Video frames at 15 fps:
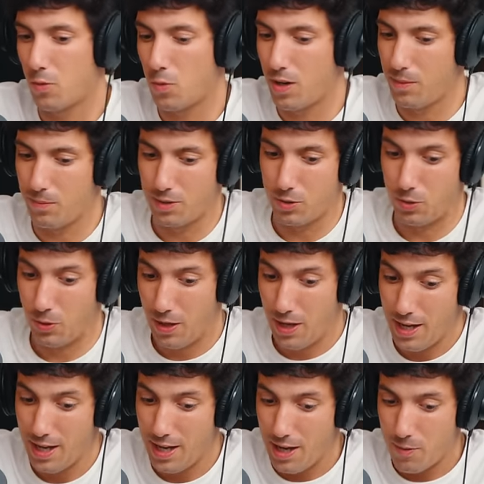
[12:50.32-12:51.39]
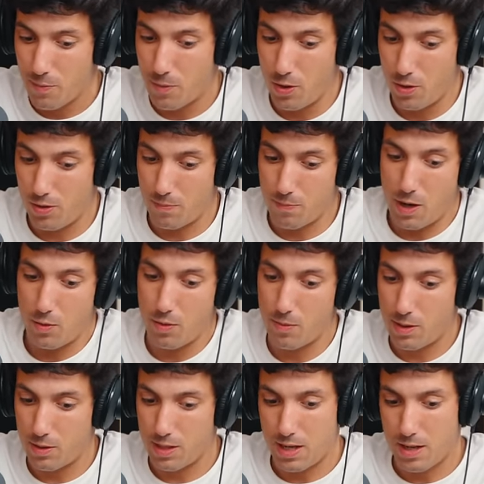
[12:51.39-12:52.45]
Guay, macho. Bueno, Manuel,
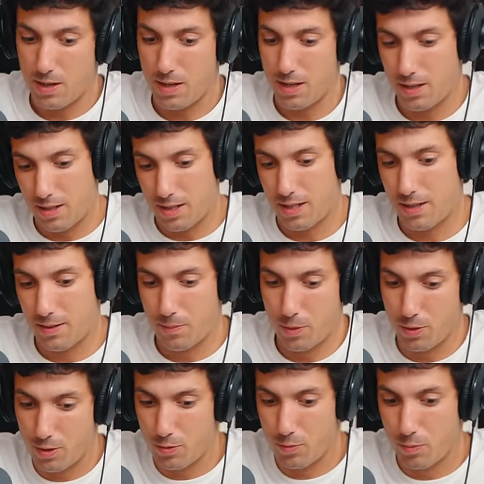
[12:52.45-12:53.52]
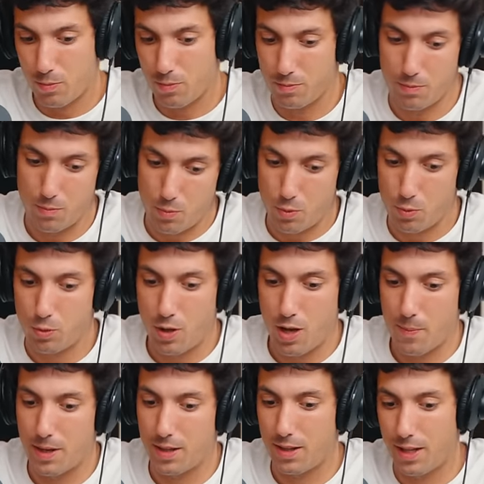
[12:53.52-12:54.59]
vamos a, a poner un punto y
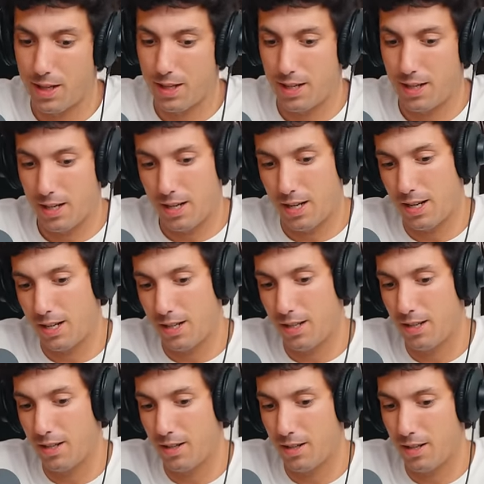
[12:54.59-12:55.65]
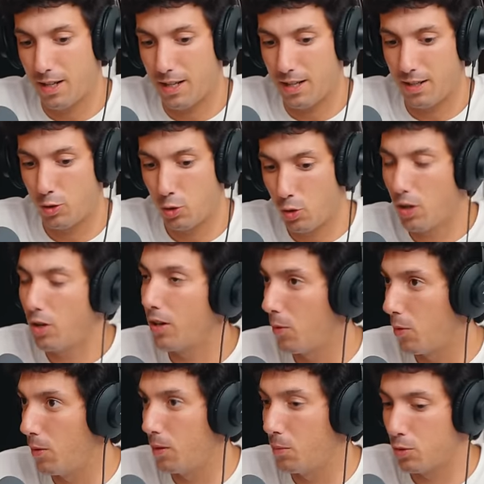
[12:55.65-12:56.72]
aparte al, al, toro, aunque
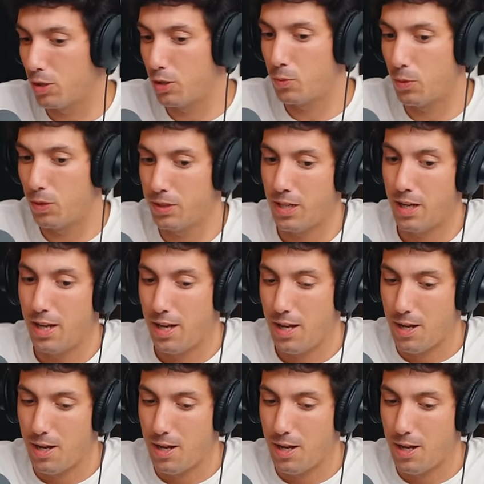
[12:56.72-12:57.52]
volveremos después.